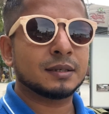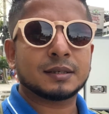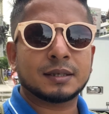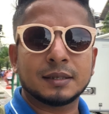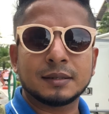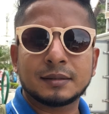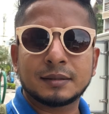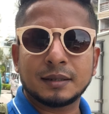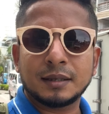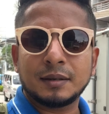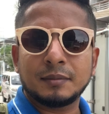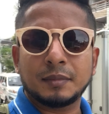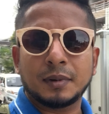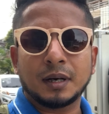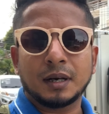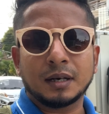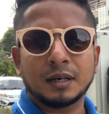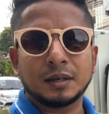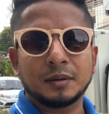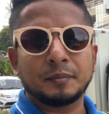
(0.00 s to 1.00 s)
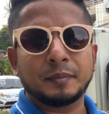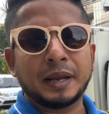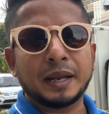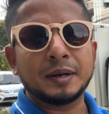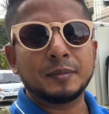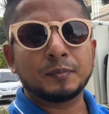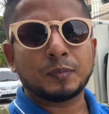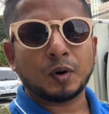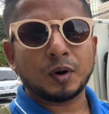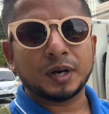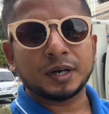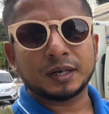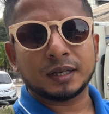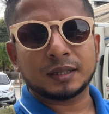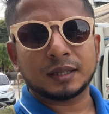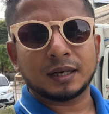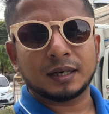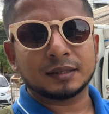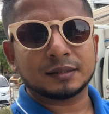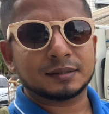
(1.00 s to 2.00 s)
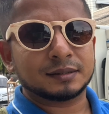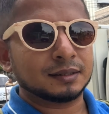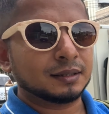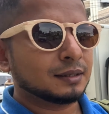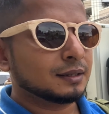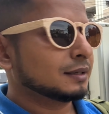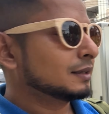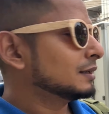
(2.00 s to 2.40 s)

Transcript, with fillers: ডিস্টেন্সে মানে মেইন পয়েন্টটাতে আসছি